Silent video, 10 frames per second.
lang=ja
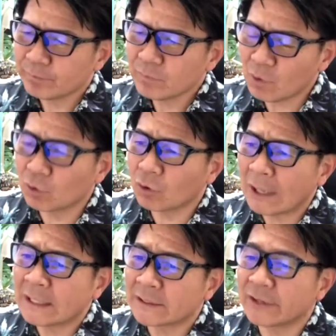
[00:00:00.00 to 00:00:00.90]
大
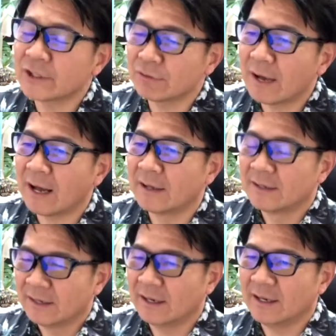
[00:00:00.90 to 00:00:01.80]
人になった時は、
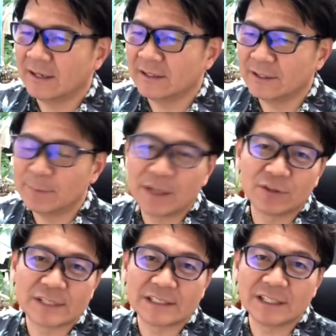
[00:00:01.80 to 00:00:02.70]
えー、いい勉
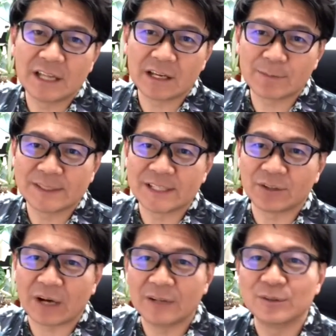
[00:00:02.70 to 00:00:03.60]
強させていただきました
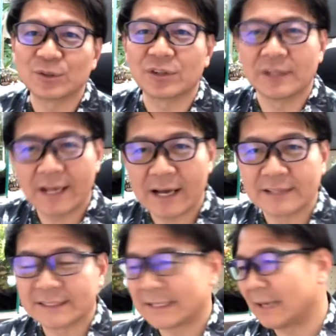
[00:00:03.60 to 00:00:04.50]
とかいうことでね
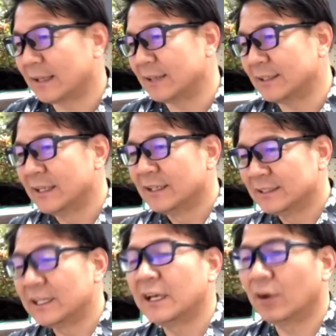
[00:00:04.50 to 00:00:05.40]
感謝されたり
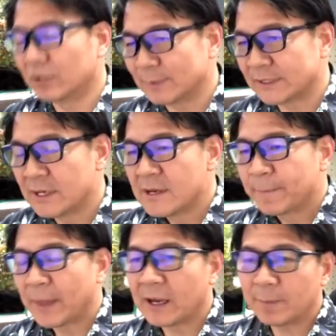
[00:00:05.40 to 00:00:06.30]
しております。
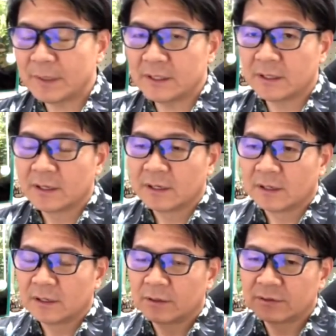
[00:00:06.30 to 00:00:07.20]
だからやっぱり
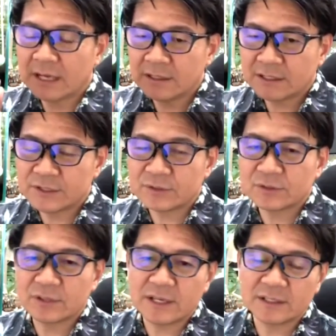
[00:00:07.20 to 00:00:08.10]
何か仕
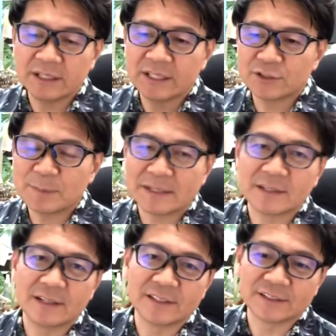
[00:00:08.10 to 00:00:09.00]
事で行き詰まっ
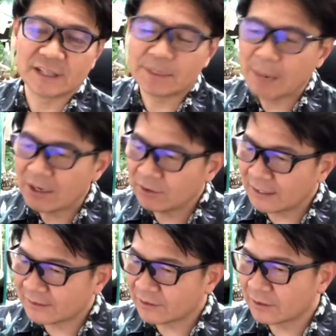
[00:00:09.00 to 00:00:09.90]
たりですね迷いが
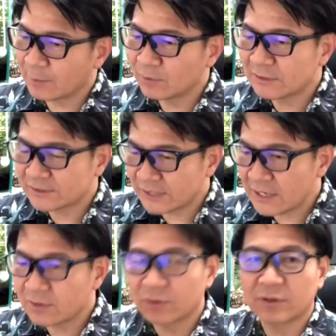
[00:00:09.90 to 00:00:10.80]
あった時は僕は常
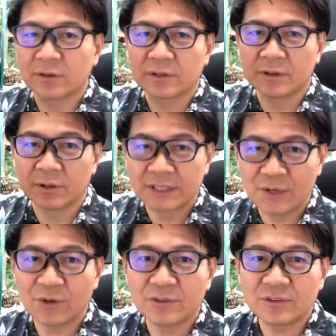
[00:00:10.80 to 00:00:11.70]
にこの基
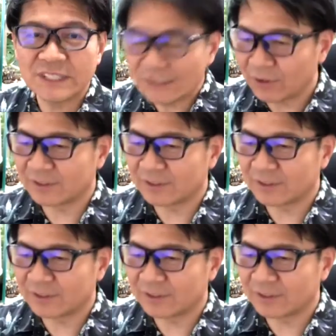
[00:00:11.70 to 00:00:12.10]
本理論